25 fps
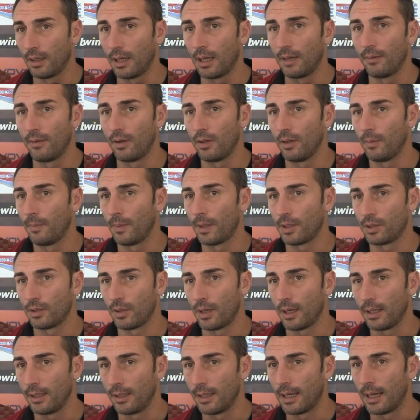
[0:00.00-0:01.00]
a livello di
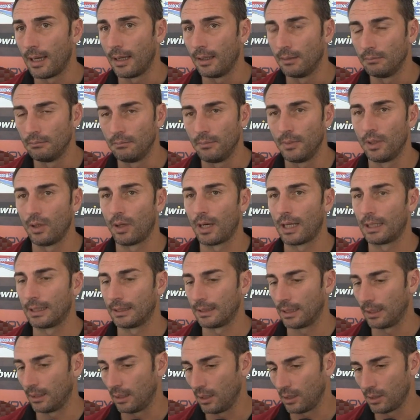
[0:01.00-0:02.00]
personalità è
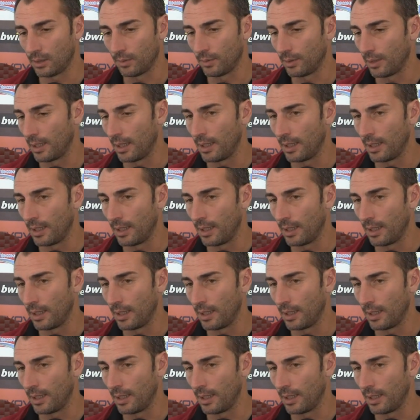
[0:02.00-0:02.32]
migliorata tantissimo